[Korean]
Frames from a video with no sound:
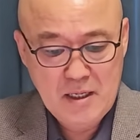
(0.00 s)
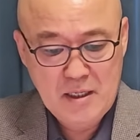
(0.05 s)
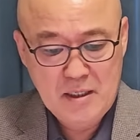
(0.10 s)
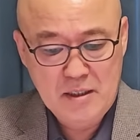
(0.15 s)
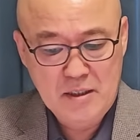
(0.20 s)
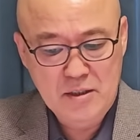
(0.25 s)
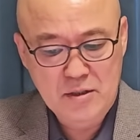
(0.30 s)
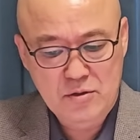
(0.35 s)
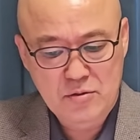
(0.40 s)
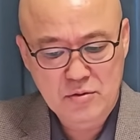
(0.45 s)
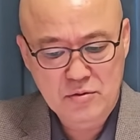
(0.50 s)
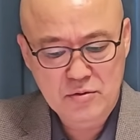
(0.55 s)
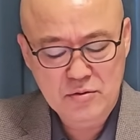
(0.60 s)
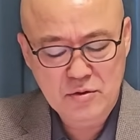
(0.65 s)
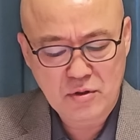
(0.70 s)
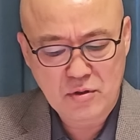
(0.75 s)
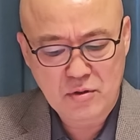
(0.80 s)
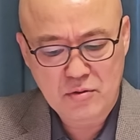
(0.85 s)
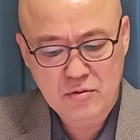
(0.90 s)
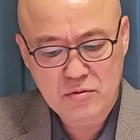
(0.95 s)

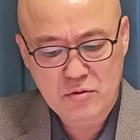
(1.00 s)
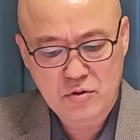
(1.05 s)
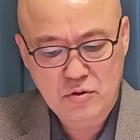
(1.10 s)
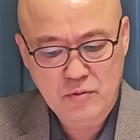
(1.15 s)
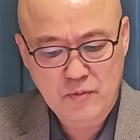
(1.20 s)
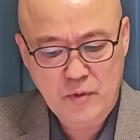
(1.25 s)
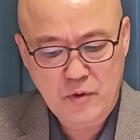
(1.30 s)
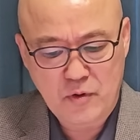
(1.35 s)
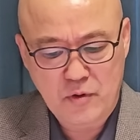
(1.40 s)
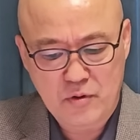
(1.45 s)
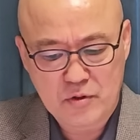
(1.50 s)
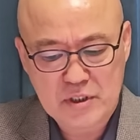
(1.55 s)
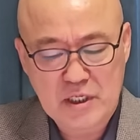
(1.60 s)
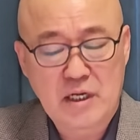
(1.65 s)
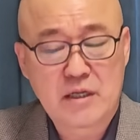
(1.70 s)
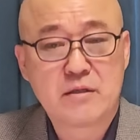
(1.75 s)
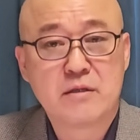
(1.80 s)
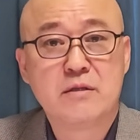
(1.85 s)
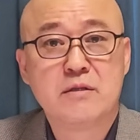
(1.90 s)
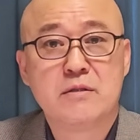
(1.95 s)
이균용
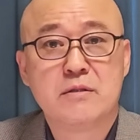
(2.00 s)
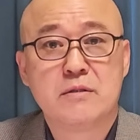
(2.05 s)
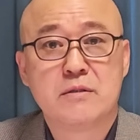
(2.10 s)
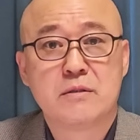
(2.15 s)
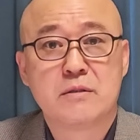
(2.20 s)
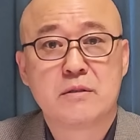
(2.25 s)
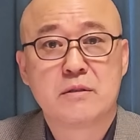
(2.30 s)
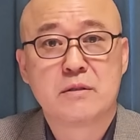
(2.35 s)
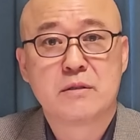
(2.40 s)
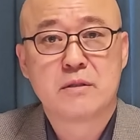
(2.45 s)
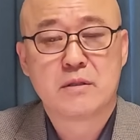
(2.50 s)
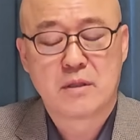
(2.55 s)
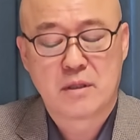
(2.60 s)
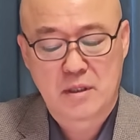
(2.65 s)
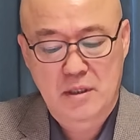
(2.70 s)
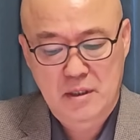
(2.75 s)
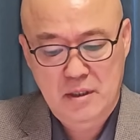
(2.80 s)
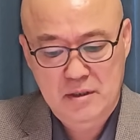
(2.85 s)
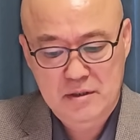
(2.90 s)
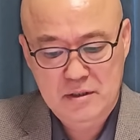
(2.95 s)
후보자는
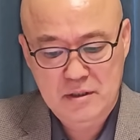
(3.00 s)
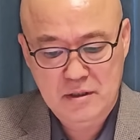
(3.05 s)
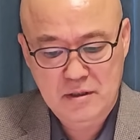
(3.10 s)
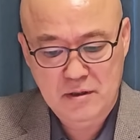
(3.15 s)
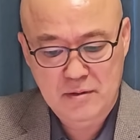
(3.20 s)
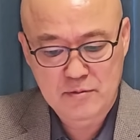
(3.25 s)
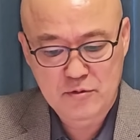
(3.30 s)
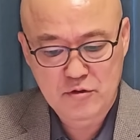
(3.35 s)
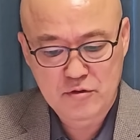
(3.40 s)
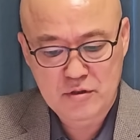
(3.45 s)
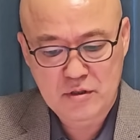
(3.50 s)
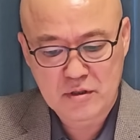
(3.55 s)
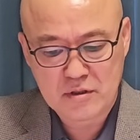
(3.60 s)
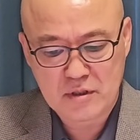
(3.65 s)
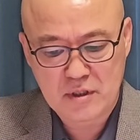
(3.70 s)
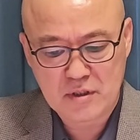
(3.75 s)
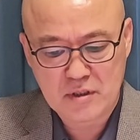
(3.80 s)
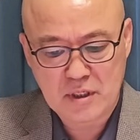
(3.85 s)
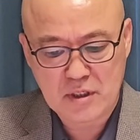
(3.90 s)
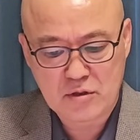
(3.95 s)
지금
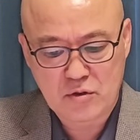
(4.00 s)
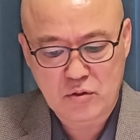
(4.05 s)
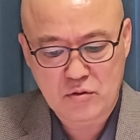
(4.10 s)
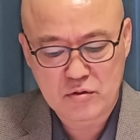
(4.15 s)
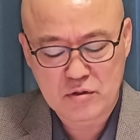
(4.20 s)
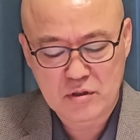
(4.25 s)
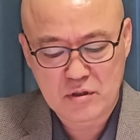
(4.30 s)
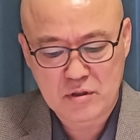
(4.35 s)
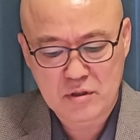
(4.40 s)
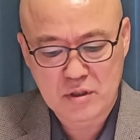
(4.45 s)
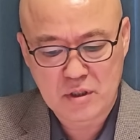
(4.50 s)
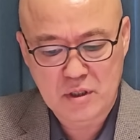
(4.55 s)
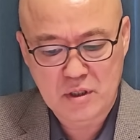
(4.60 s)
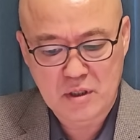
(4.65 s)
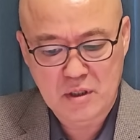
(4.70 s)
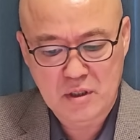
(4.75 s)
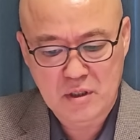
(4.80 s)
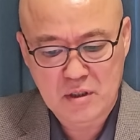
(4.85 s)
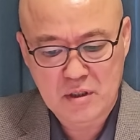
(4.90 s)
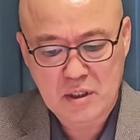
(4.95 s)
윤석열
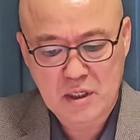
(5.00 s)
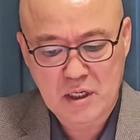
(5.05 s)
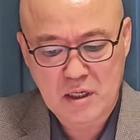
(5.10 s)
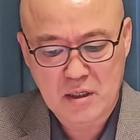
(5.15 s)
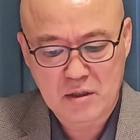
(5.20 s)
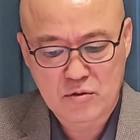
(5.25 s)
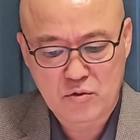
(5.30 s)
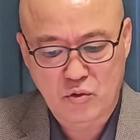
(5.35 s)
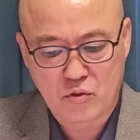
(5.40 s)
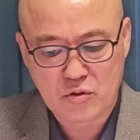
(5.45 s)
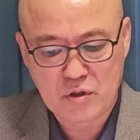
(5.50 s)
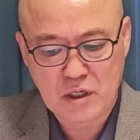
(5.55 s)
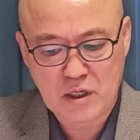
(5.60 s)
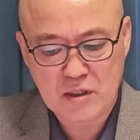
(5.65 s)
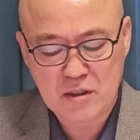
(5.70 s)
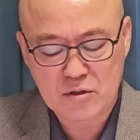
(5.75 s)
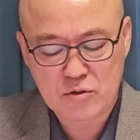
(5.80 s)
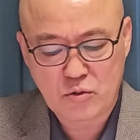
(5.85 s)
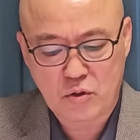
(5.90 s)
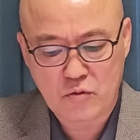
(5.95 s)
대통령이 이게
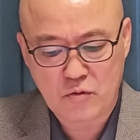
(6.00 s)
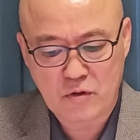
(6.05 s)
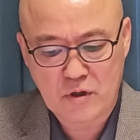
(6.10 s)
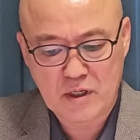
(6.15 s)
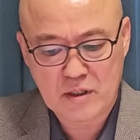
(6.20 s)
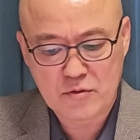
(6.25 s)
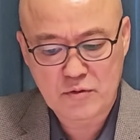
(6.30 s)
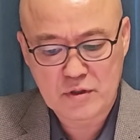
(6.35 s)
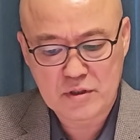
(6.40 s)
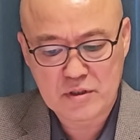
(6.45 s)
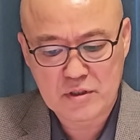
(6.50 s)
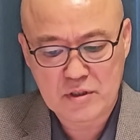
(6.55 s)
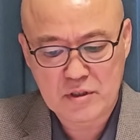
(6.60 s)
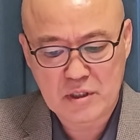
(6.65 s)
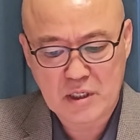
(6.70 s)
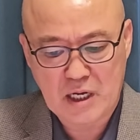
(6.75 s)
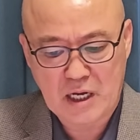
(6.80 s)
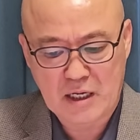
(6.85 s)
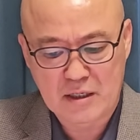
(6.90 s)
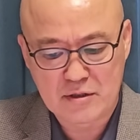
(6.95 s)
동의안이
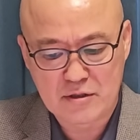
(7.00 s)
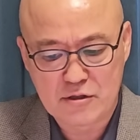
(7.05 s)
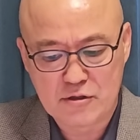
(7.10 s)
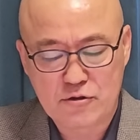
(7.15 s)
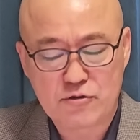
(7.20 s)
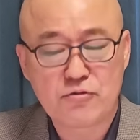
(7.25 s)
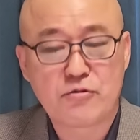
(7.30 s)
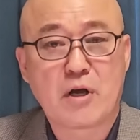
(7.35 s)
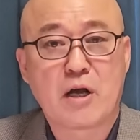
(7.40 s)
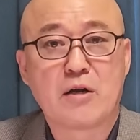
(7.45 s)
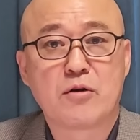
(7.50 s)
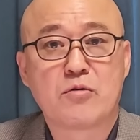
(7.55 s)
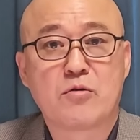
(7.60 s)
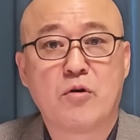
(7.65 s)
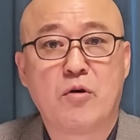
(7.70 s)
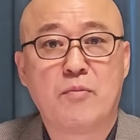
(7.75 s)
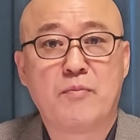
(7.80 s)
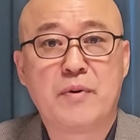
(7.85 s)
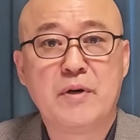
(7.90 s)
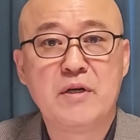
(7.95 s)
통과되지 않을 줄
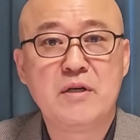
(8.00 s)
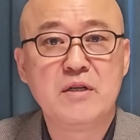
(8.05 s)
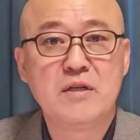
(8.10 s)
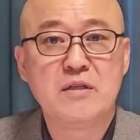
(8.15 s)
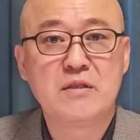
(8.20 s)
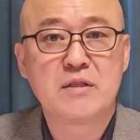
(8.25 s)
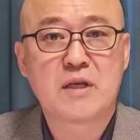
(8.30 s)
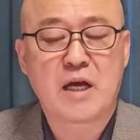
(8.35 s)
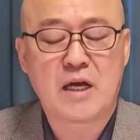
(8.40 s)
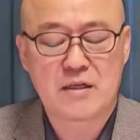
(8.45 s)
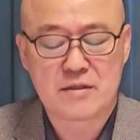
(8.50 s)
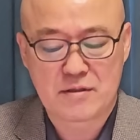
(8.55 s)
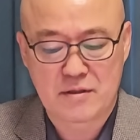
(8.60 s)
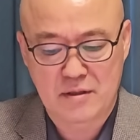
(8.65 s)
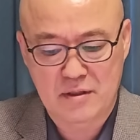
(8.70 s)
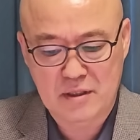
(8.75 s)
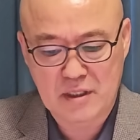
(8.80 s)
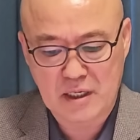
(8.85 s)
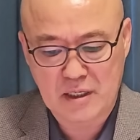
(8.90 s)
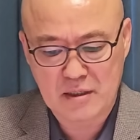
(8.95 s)
알고 버리는
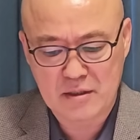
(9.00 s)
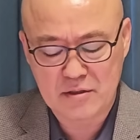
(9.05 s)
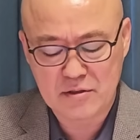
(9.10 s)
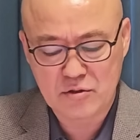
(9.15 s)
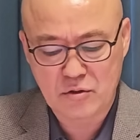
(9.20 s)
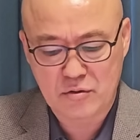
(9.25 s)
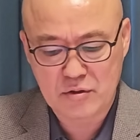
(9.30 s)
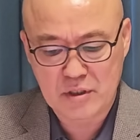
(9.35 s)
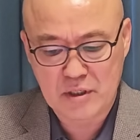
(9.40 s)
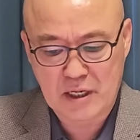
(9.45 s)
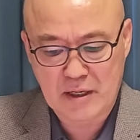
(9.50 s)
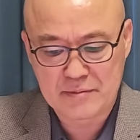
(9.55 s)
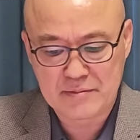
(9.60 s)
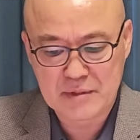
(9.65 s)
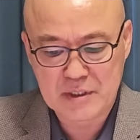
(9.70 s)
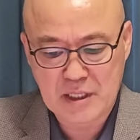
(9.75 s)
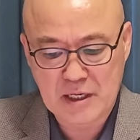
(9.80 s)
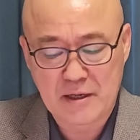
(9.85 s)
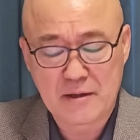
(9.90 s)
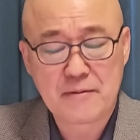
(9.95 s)
카드였다 이런 소리를
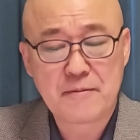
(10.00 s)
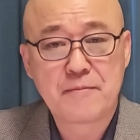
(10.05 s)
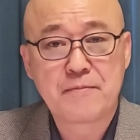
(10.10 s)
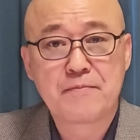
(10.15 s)
합니다.